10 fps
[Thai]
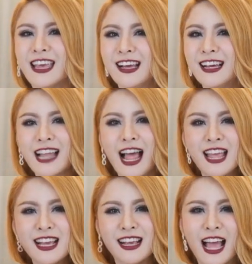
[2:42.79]
ถ้า
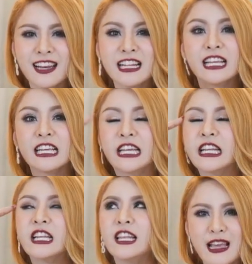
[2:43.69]
อย่างนั้นคิด
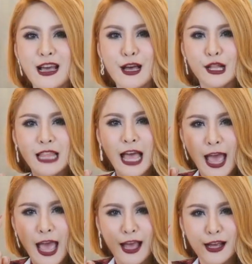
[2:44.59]
เลยแต่
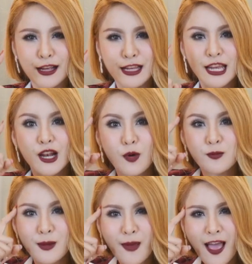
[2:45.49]
คิดลบ
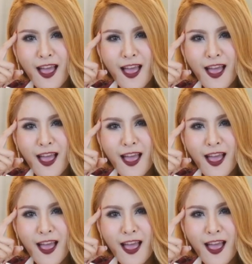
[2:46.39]
ใช่ไหม